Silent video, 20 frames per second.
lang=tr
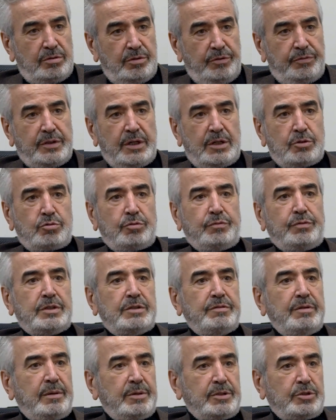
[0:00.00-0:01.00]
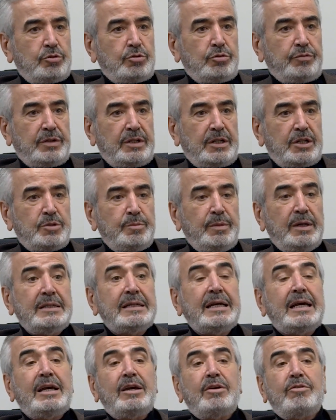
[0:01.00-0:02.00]
iftar sofrası veya başka sofrada
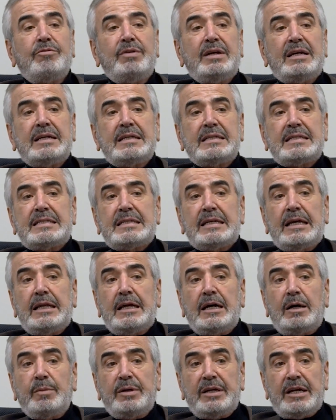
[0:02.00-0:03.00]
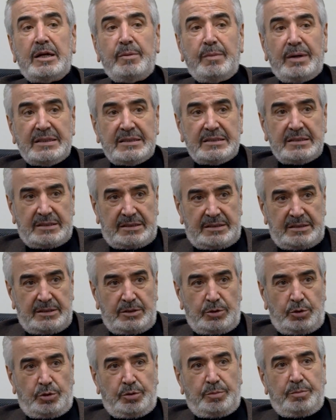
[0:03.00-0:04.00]
açman ve selamı yaymandır
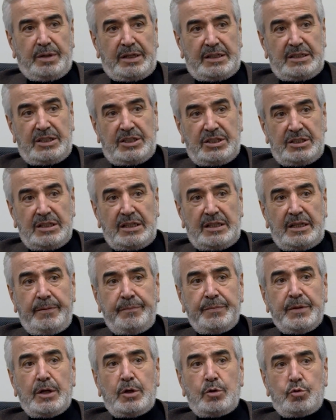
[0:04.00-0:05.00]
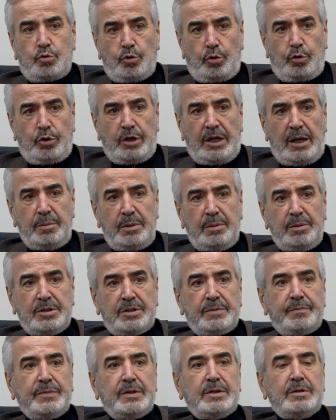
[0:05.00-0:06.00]
diyor. Bakın ikisinde de çok önemli
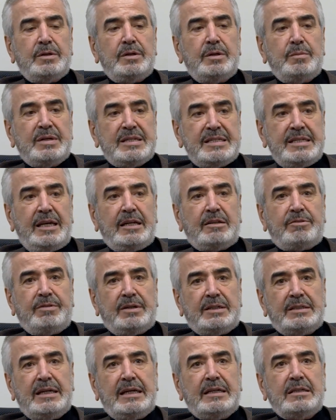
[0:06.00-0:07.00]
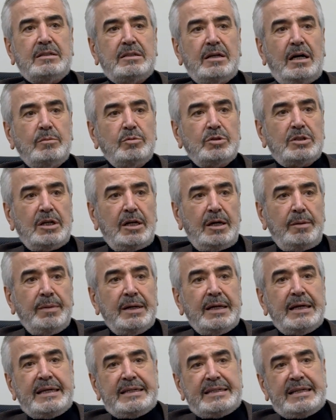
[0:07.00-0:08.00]
bir e, meziyet var. Yani tamam
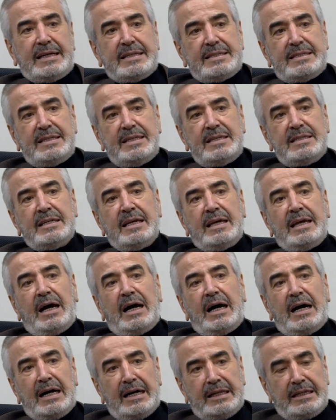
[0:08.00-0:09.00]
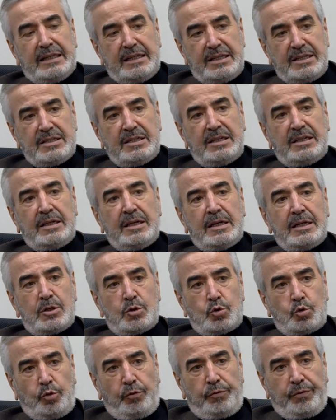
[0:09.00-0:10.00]
tamam yani siz hanenizi,
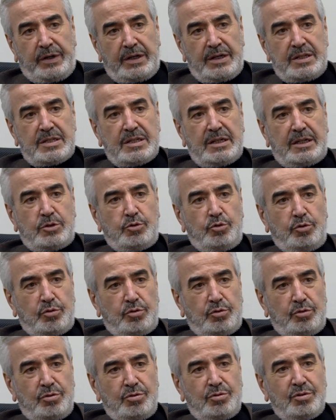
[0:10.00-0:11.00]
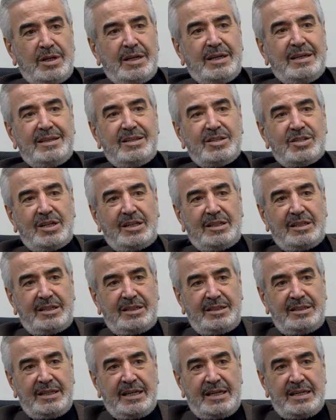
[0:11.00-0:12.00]
sofranızı açıyorsunuz.
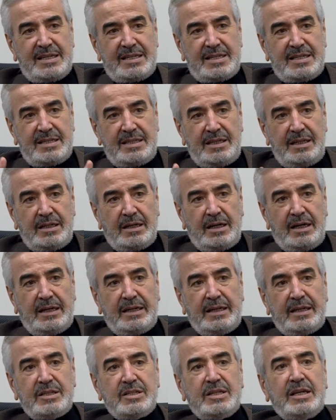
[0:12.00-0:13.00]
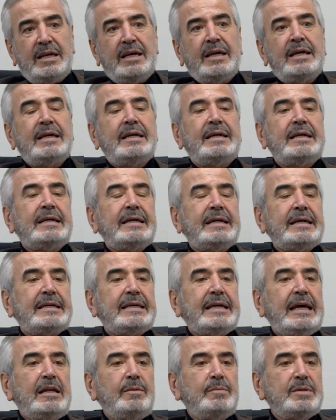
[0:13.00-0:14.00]
İnsanların sizin hanenize e,
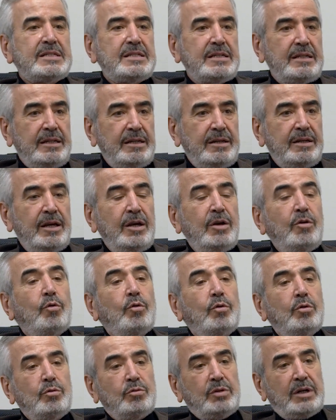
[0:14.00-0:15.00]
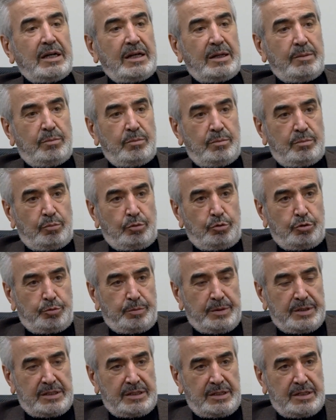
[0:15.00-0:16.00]
gelmesini, onlarla
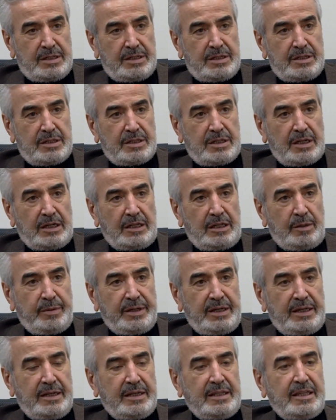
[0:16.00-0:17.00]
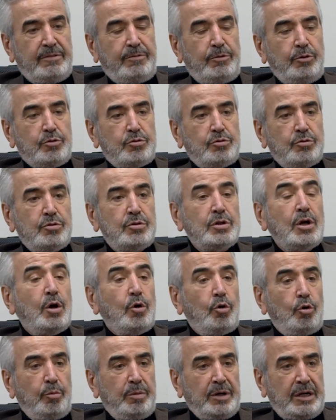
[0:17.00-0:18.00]
buluşmasını e, sağlamayı hedefliyorsunuz.
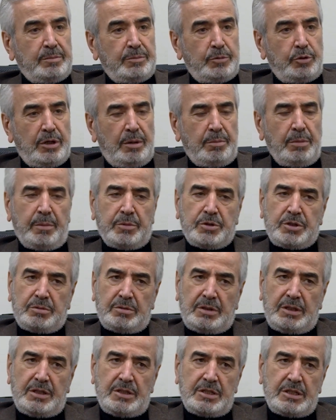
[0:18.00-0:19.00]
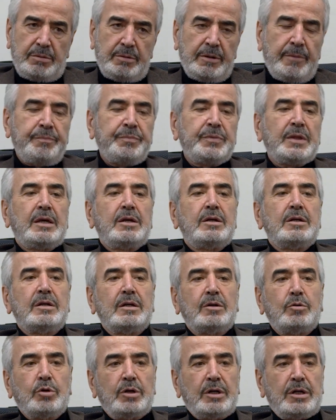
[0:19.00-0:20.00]
Bu bakımdan önemli ama şimdi dediğiniz gibi
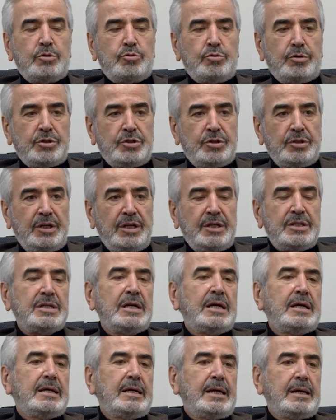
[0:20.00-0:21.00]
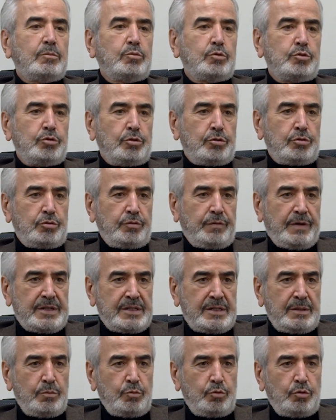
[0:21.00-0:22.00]
e, korona sürecindeyiz. E, bu çok
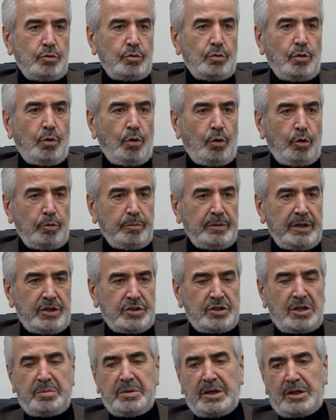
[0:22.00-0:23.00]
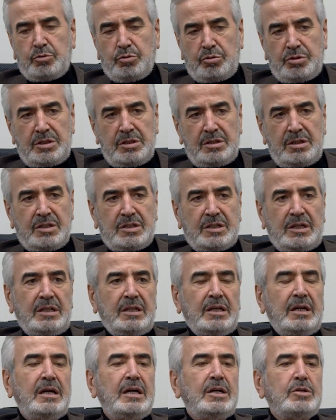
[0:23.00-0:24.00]
fazla mümkün olmayacak. Belki çok sınırlı
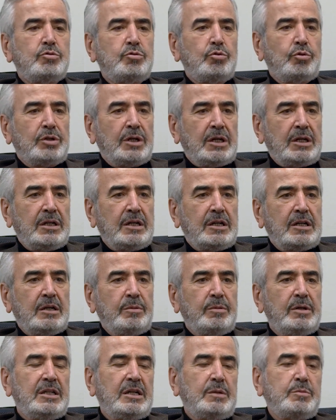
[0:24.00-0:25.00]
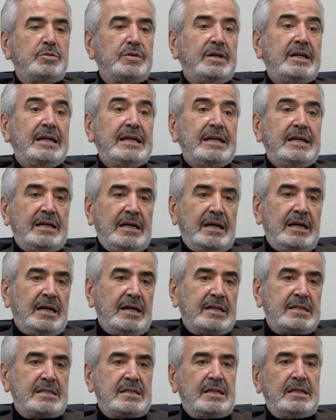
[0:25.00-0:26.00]
sayıda, çok yakın akrabalarımız ve e,
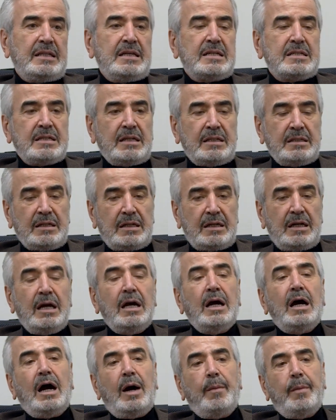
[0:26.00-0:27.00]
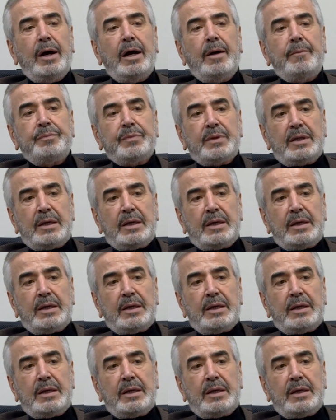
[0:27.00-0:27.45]
az sayıda insanlarla. Ama